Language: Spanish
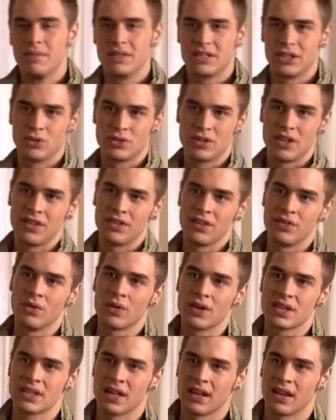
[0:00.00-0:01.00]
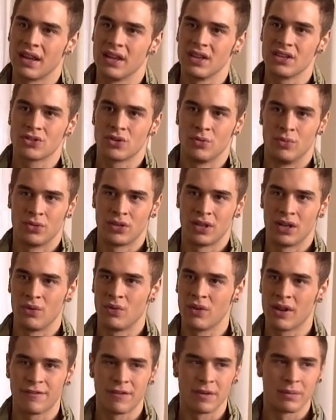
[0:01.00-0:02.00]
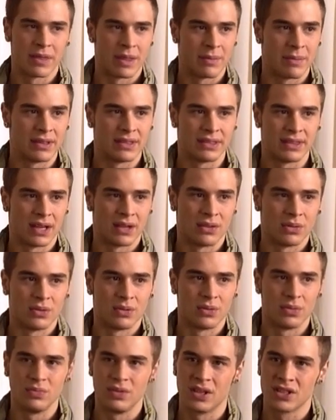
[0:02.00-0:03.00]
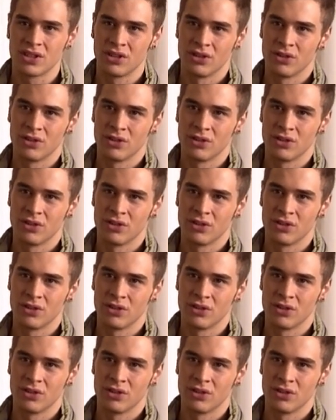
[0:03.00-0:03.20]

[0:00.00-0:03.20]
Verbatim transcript: ¿Me está usted diciendo que ser gay es como tener una enfermedad mental o una